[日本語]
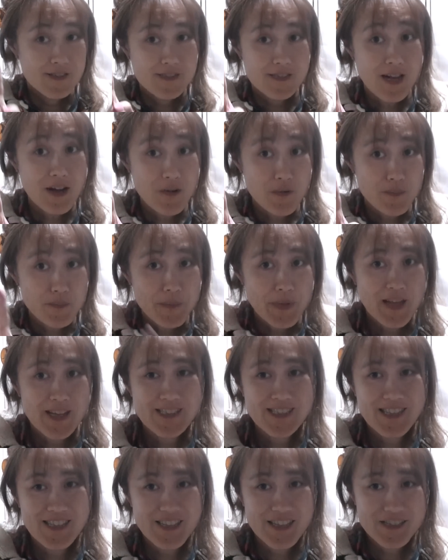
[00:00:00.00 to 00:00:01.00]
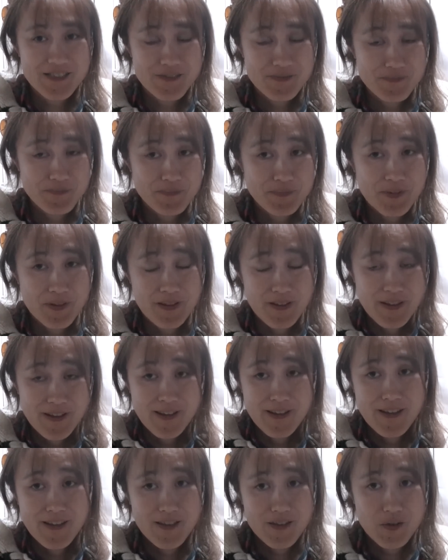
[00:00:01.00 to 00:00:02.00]
チャオあっちゃんです
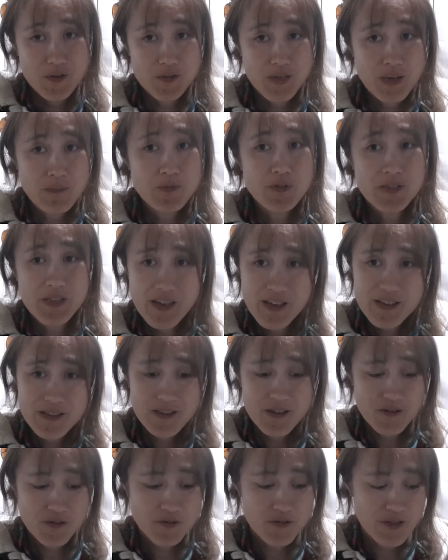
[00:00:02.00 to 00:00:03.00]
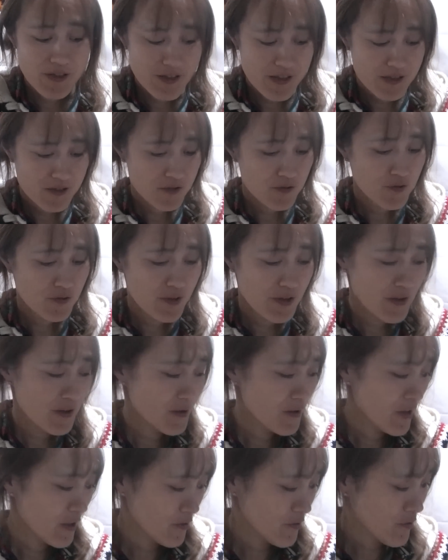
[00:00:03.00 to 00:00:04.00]
え今日寒いねってことでねちょっとね
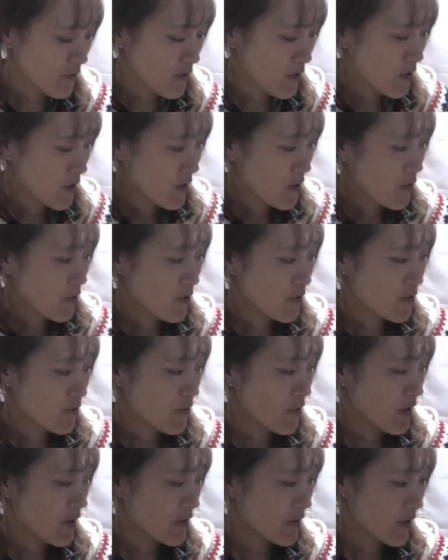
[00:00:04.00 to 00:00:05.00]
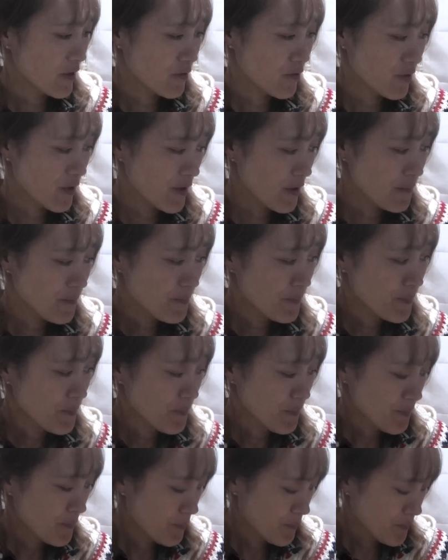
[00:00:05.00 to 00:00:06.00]
あのお昼ご飯なんかね
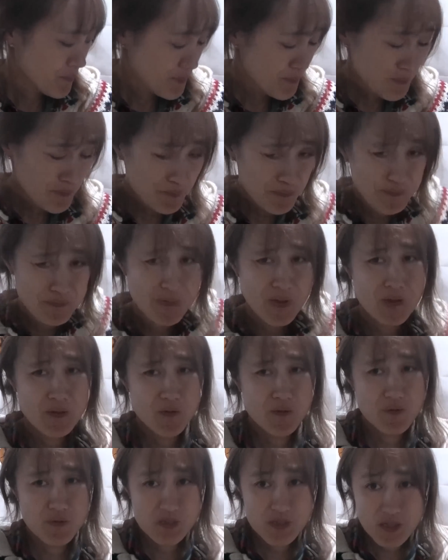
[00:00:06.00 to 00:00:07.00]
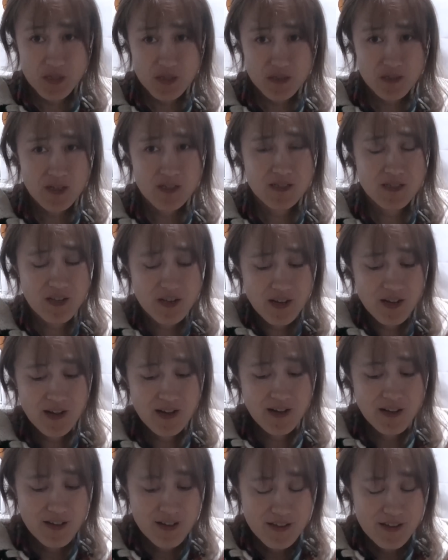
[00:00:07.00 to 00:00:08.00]
あのシエスタしたら
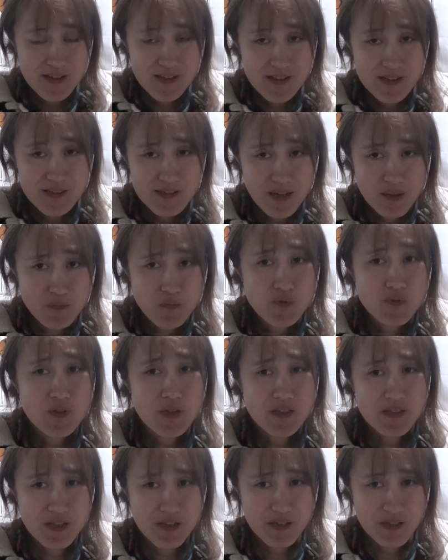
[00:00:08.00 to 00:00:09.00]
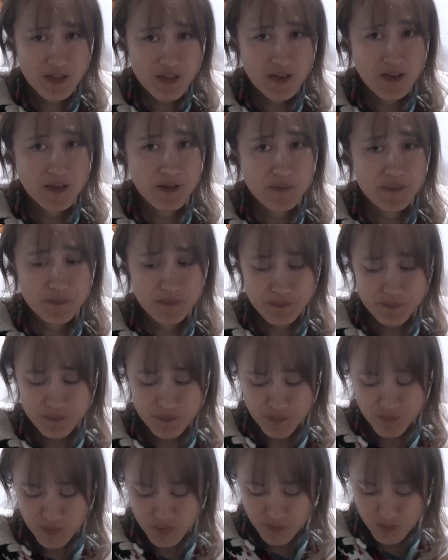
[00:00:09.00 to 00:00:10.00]
寒くなってきて、う
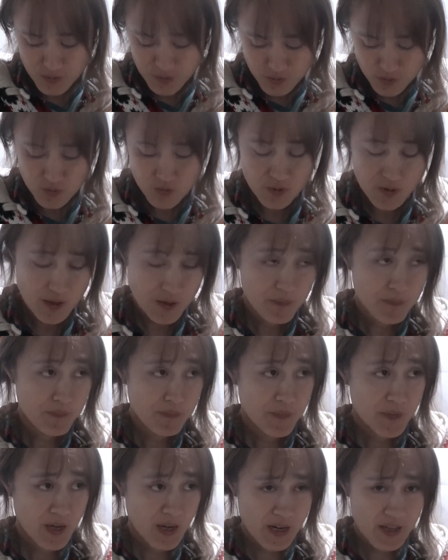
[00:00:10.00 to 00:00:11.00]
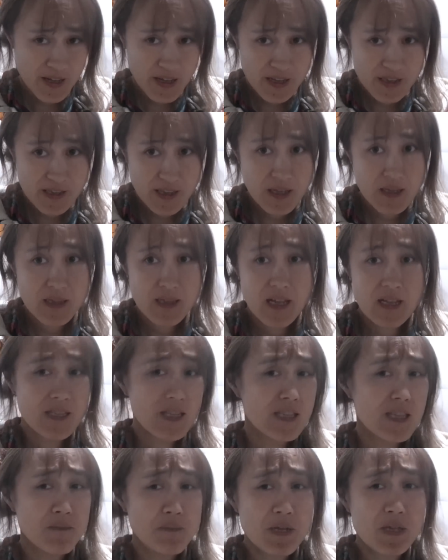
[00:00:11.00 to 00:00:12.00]
ん、ちょっとね体
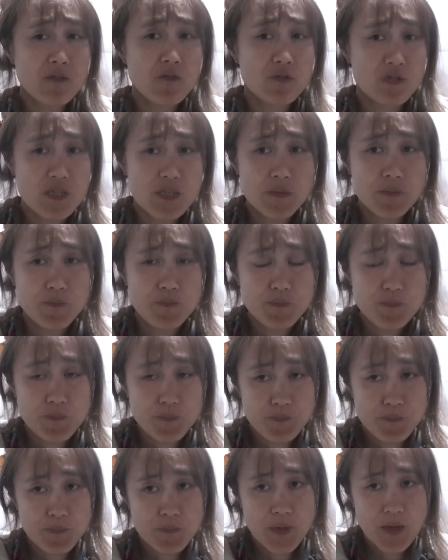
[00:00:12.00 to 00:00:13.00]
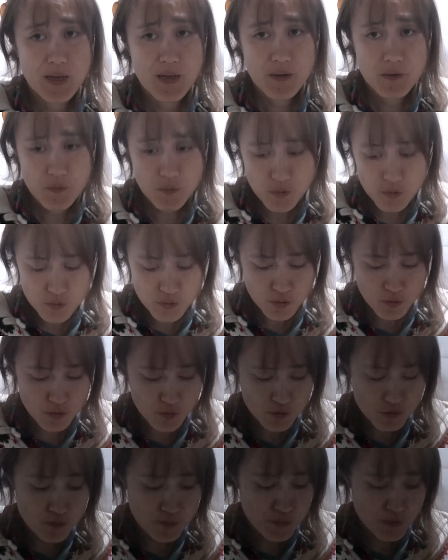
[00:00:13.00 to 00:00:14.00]
温めるのに、うん、ホットの
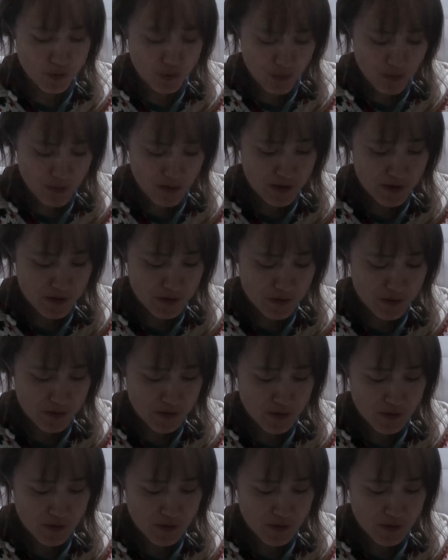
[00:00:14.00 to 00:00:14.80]
スープ飲みます